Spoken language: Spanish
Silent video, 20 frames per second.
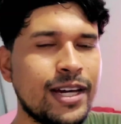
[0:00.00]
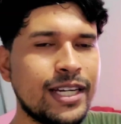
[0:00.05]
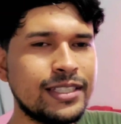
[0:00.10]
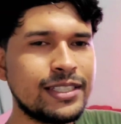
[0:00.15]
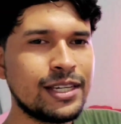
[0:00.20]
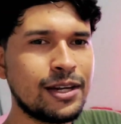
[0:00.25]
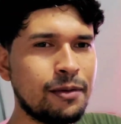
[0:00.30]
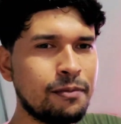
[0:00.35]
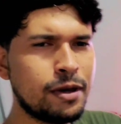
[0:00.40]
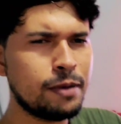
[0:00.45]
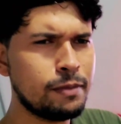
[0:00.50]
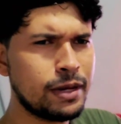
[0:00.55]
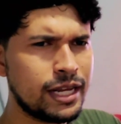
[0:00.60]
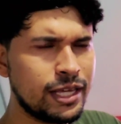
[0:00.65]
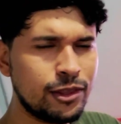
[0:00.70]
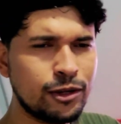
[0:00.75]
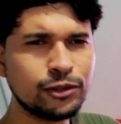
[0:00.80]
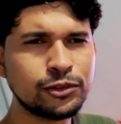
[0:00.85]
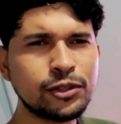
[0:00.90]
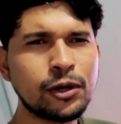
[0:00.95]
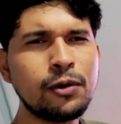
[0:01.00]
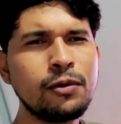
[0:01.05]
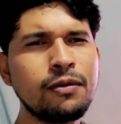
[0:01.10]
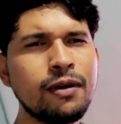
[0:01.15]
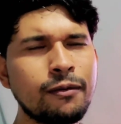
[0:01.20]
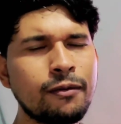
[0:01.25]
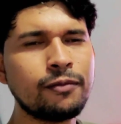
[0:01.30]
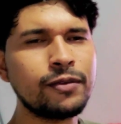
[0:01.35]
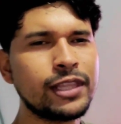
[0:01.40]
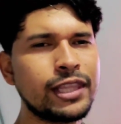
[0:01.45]
chicos, bienvenidos a un
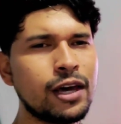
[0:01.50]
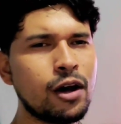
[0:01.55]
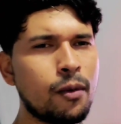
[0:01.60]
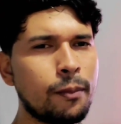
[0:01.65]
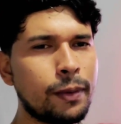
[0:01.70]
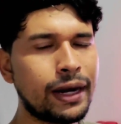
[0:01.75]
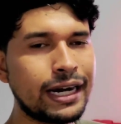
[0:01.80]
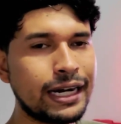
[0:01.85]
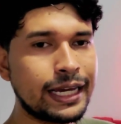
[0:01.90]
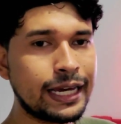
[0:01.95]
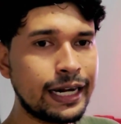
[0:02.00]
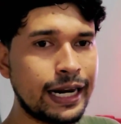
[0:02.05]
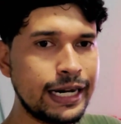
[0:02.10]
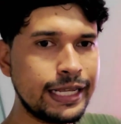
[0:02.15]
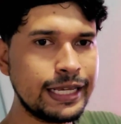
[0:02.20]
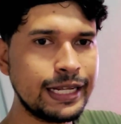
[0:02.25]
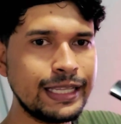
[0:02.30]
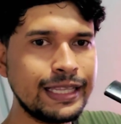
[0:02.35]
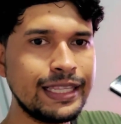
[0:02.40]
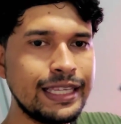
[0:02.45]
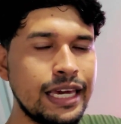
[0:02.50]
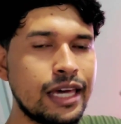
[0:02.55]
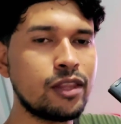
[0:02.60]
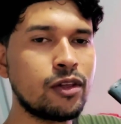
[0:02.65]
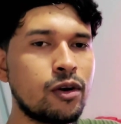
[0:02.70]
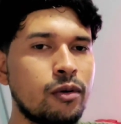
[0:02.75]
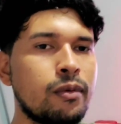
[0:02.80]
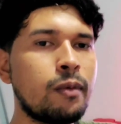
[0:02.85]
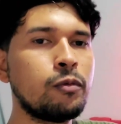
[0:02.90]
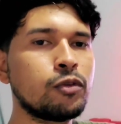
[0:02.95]
nuevo video para el canal y el día
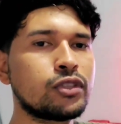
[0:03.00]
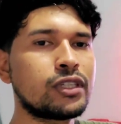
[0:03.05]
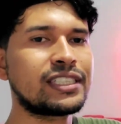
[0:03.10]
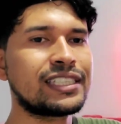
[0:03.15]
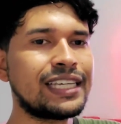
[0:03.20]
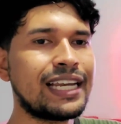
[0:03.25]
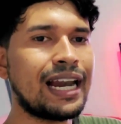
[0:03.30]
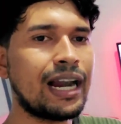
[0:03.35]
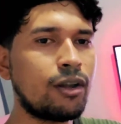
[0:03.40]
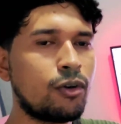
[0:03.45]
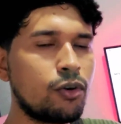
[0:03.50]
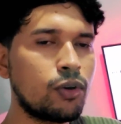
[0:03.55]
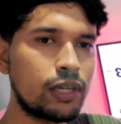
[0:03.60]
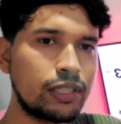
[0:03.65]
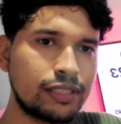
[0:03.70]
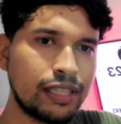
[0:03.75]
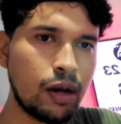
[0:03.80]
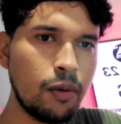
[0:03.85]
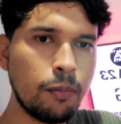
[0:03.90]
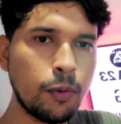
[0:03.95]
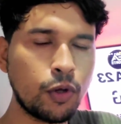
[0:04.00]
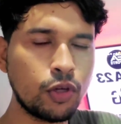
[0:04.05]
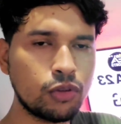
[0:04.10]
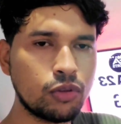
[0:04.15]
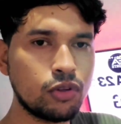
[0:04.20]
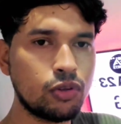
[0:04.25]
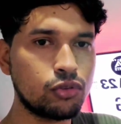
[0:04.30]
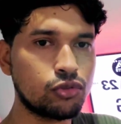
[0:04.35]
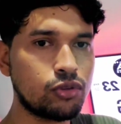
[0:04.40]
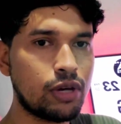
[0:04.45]
de hoy vamos a hacer algo quizás un
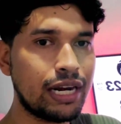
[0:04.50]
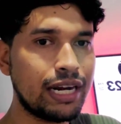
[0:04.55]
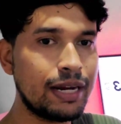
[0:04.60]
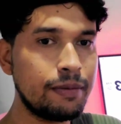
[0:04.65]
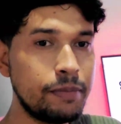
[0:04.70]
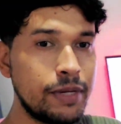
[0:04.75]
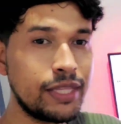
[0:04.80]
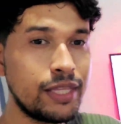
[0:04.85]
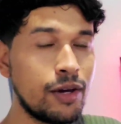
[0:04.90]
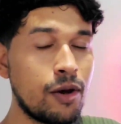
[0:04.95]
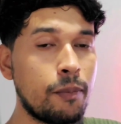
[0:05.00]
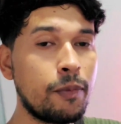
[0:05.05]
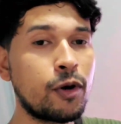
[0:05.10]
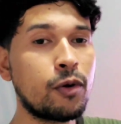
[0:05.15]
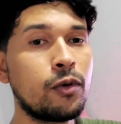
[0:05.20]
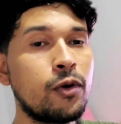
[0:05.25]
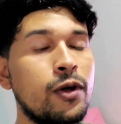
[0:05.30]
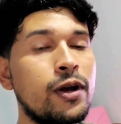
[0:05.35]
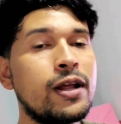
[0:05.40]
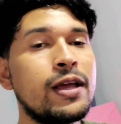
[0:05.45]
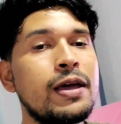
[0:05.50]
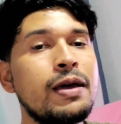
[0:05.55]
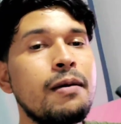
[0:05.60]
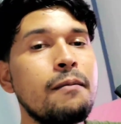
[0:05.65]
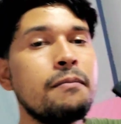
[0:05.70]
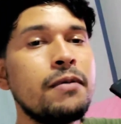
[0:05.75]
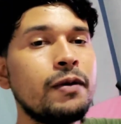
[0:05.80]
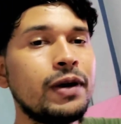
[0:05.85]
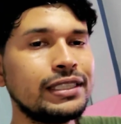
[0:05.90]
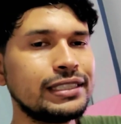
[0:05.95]
poquito inusual el video, pero
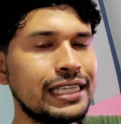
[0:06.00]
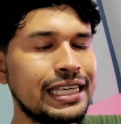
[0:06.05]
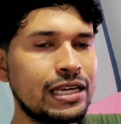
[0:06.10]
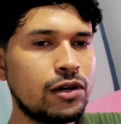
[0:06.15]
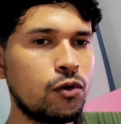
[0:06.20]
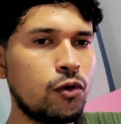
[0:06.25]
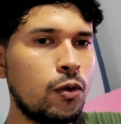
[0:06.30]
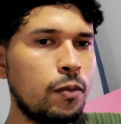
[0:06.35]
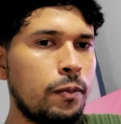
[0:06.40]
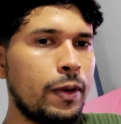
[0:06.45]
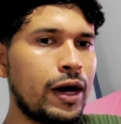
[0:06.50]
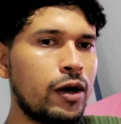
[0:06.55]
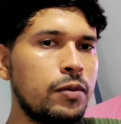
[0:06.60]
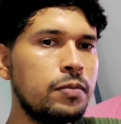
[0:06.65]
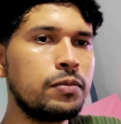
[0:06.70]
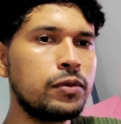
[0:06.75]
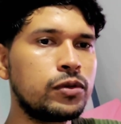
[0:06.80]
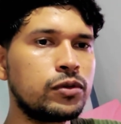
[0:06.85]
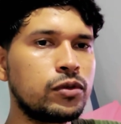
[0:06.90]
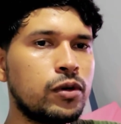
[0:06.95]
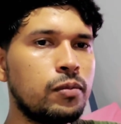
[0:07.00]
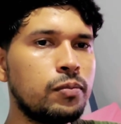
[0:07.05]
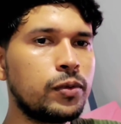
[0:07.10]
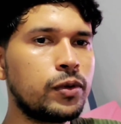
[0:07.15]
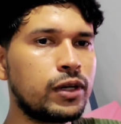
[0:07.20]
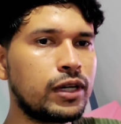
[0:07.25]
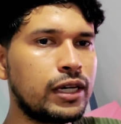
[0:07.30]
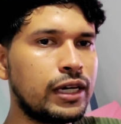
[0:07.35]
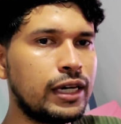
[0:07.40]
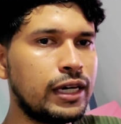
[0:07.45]
me vas a disculpar un montón
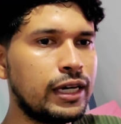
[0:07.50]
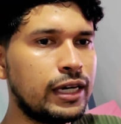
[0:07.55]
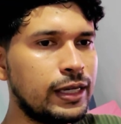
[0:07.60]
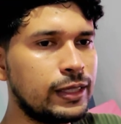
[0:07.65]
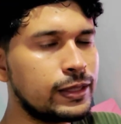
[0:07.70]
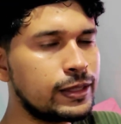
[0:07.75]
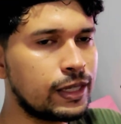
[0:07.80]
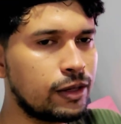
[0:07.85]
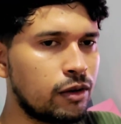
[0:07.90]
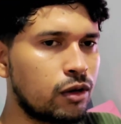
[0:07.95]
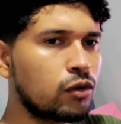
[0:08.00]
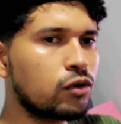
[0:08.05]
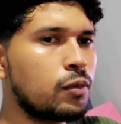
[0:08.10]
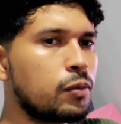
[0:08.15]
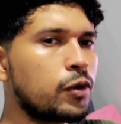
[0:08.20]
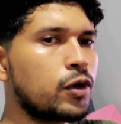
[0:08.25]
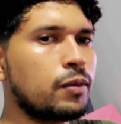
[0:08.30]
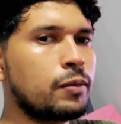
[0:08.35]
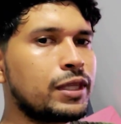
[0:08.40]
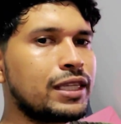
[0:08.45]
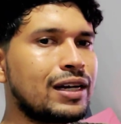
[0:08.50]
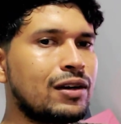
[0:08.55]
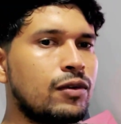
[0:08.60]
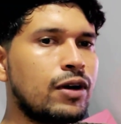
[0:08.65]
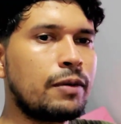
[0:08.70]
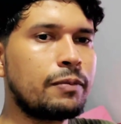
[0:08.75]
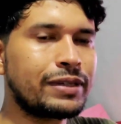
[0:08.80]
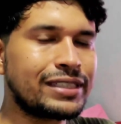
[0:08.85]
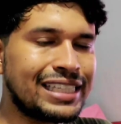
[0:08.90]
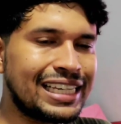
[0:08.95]
porque tengo algunos problemitas
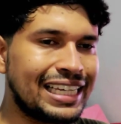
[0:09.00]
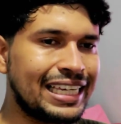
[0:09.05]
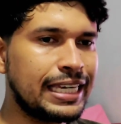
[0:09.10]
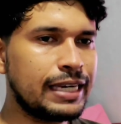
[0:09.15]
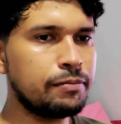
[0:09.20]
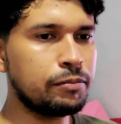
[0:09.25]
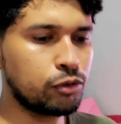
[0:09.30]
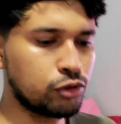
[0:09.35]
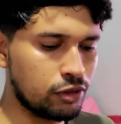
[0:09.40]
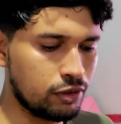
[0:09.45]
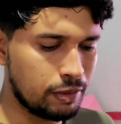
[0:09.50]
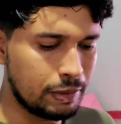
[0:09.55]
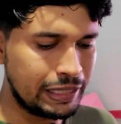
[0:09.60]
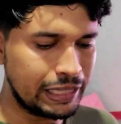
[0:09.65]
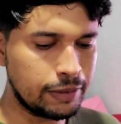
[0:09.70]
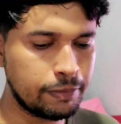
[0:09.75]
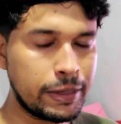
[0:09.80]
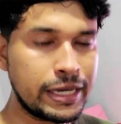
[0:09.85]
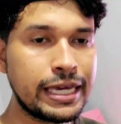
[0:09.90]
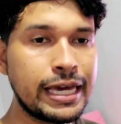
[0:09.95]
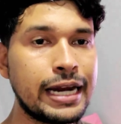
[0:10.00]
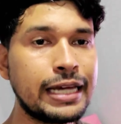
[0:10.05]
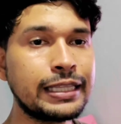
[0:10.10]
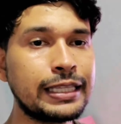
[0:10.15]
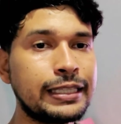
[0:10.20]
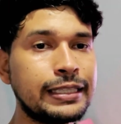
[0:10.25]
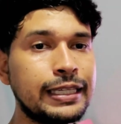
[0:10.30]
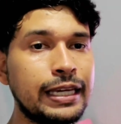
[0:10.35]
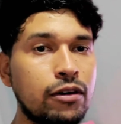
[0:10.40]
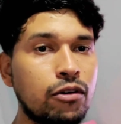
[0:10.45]
con el PC que posiblemente mañana
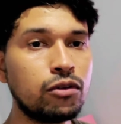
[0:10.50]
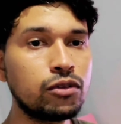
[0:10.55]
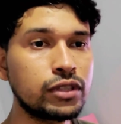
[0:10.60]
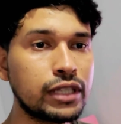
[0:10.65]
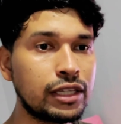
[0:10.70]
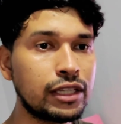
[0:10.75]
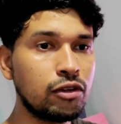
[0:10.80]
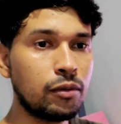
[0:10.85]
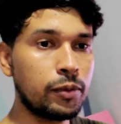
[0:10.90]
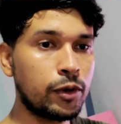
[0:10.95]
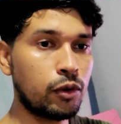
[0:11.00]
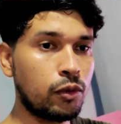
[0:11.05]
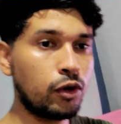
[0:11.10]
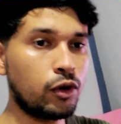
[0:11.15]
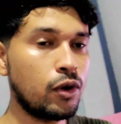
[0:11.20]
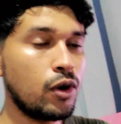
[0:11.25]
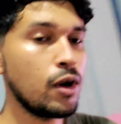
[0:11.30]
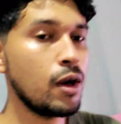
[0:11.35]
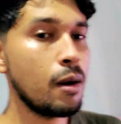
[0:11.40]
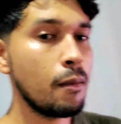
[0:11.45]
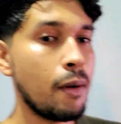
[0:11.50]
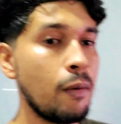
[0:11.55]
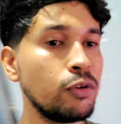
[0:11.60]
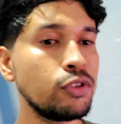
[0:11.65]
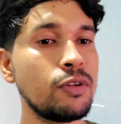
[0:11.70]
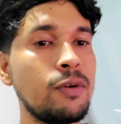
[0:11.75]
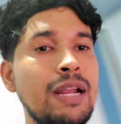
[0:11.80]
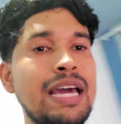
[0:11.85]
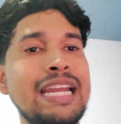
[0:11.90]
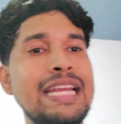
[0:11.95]
te esté contando, pero bueno,
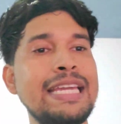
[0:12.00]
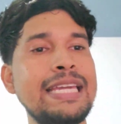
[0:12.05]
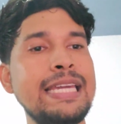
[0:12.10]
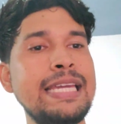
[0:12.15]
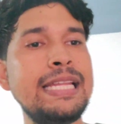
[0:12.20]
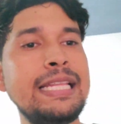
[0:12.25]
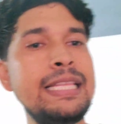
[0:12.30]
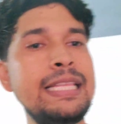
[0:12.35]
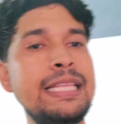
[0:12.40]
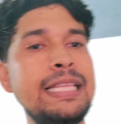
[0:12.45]
vamos a hablar el de